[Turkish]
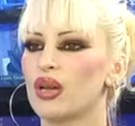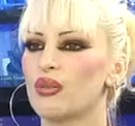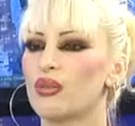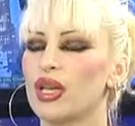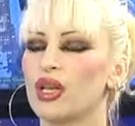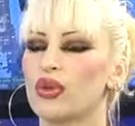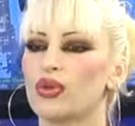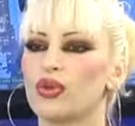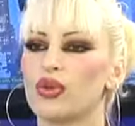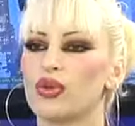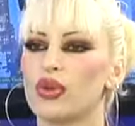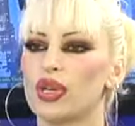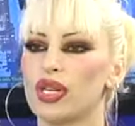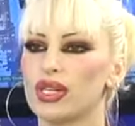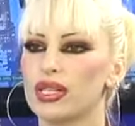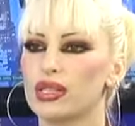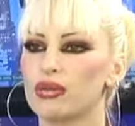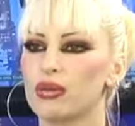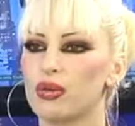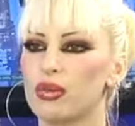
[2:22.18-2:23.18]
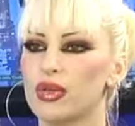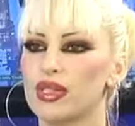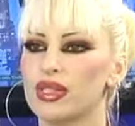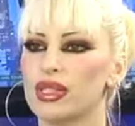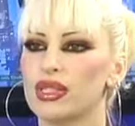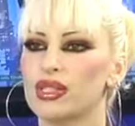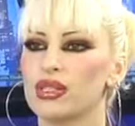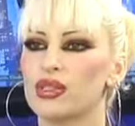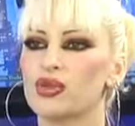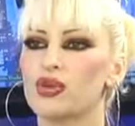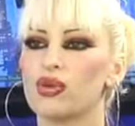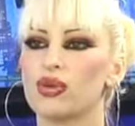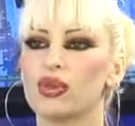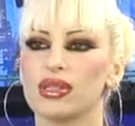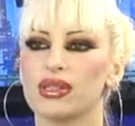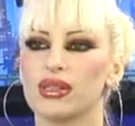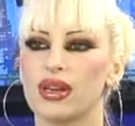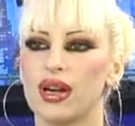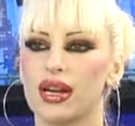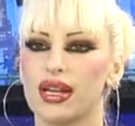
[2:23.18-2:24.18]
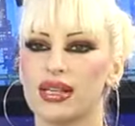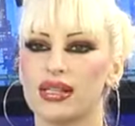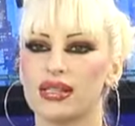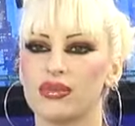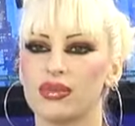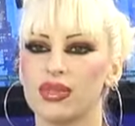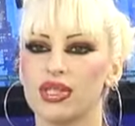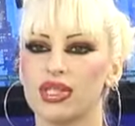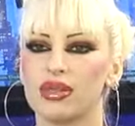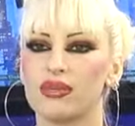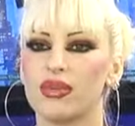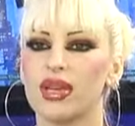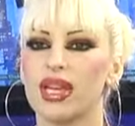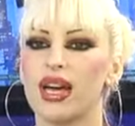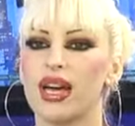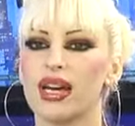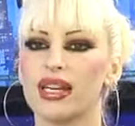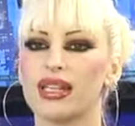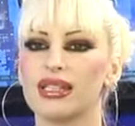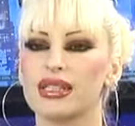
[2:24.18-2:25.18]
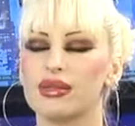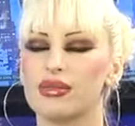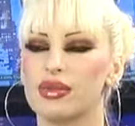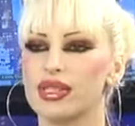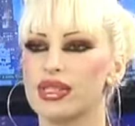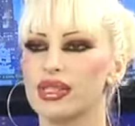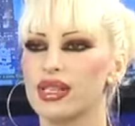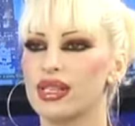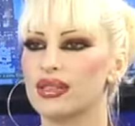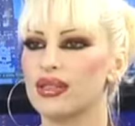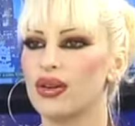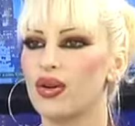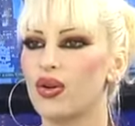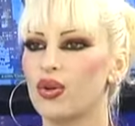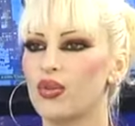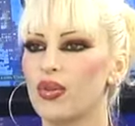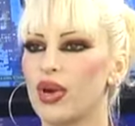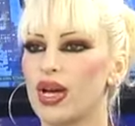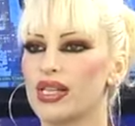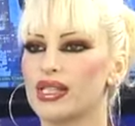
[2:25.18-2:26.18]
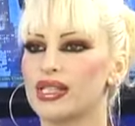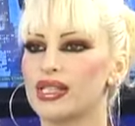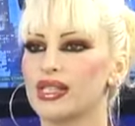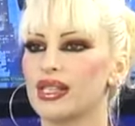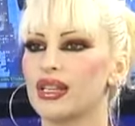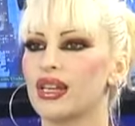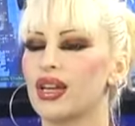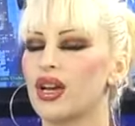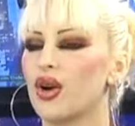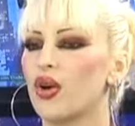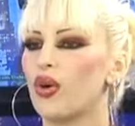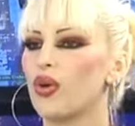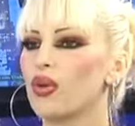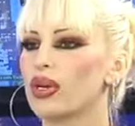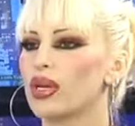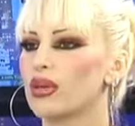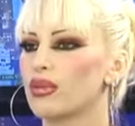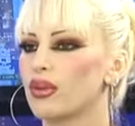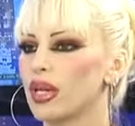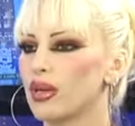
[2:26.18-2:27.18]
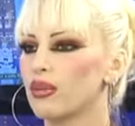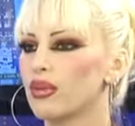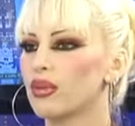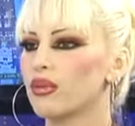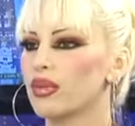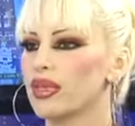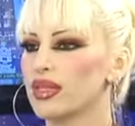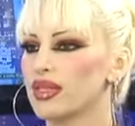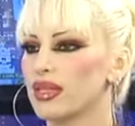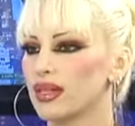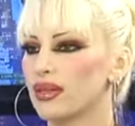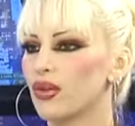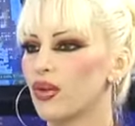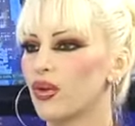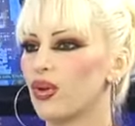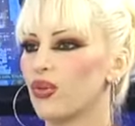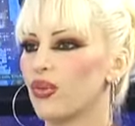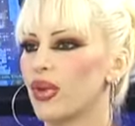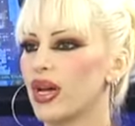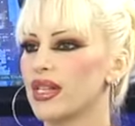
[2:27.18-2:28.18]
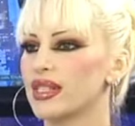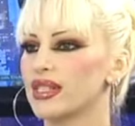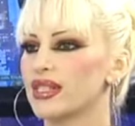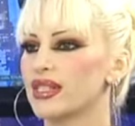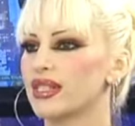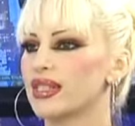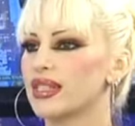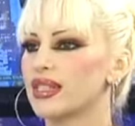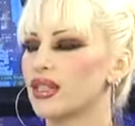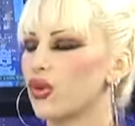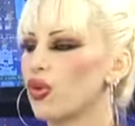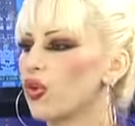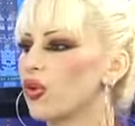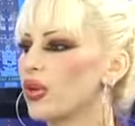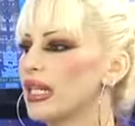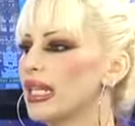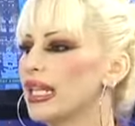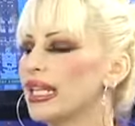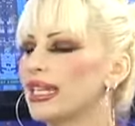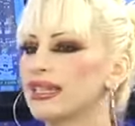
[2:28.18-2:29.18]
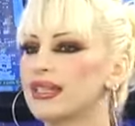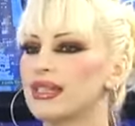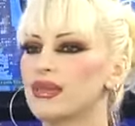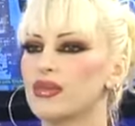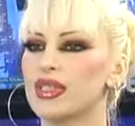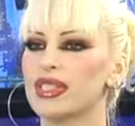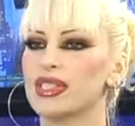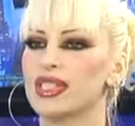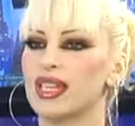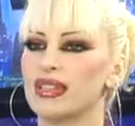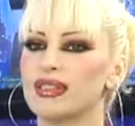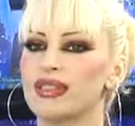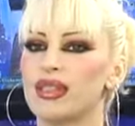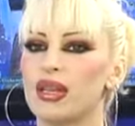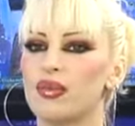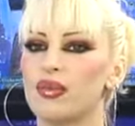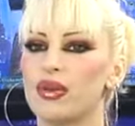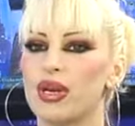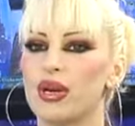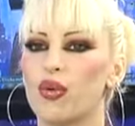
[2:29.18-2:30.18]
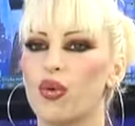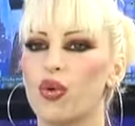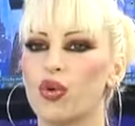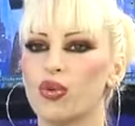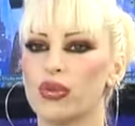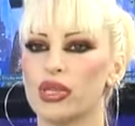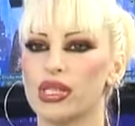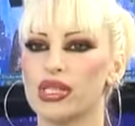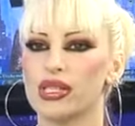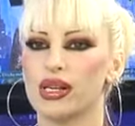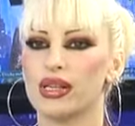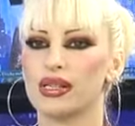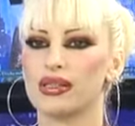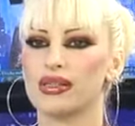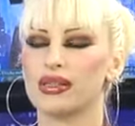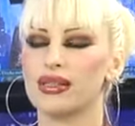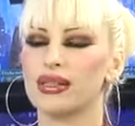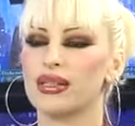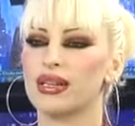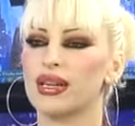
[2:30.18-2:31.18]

Ben onu oraya gitmemesi için çok ısrar etmiştim. Eğer gitmeseydi ölmezdi. O arabaya binmeseydi ölmezdi. İşte o ile gitmeseydi deprem olmayacaktı.